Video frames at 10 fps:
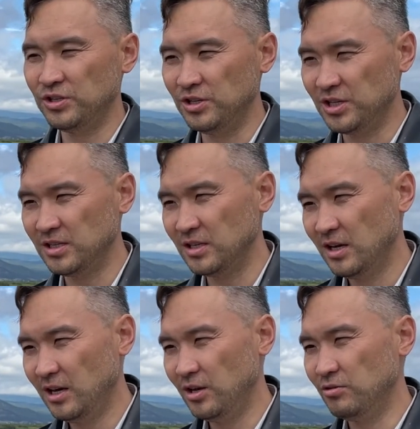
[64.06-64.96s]
сейчас
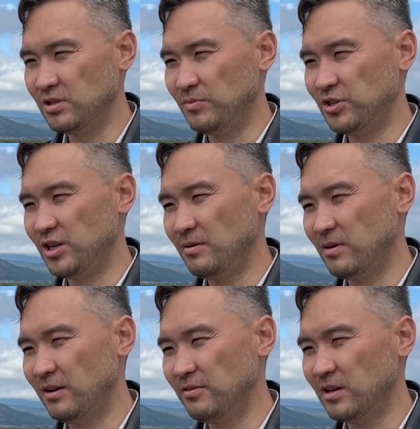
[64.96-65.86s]
идет с
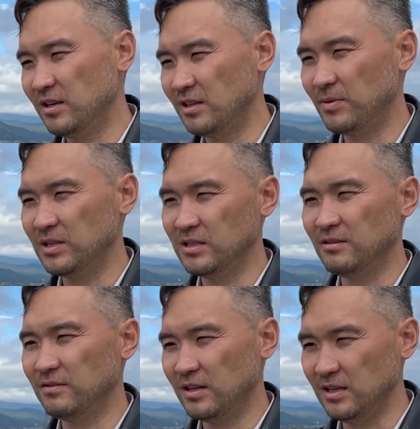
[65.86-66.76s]
опережением графика где-то
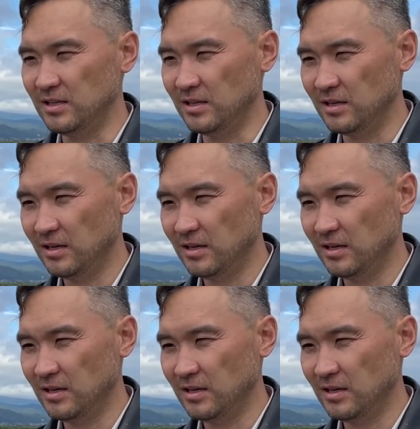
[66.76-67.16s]
процентов на 10.